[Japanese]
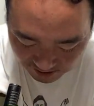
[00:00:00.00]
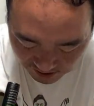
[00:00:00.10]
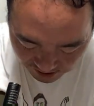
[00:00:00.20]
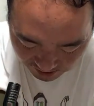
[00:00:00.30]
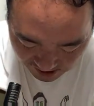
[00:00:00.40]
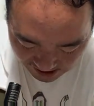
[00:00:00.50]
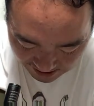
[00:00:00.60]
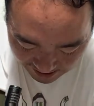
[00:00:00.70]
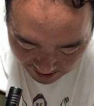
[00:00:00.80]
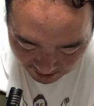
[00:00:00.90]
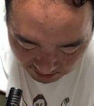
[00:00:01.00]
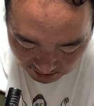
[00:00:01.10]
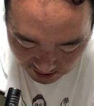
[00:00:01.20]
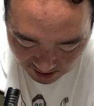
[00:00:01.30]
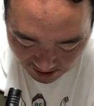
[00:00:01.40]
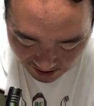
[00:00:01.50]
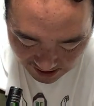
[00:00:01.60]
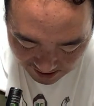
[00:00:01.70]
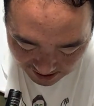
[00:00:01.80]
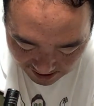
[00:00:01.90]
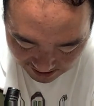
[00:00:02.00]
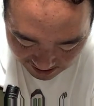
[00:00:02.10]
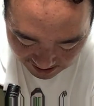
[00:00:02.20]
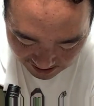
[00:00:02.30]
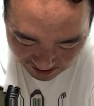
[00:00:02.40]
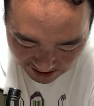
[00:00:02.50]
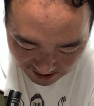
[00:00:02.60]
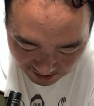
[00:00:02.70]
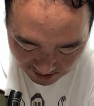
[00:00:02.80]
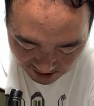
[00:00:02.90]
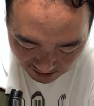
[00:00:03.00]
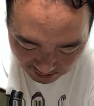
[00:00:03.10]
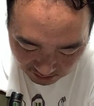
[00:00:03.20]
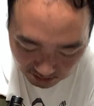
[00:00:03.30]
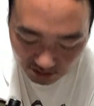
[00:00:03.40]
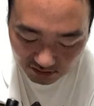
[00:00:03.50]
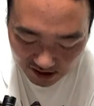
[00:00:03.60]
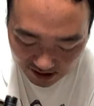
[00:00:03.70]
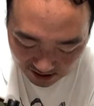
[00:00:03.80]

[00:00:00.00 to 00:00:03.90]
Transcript: つの時代を生きてきた人間として本当に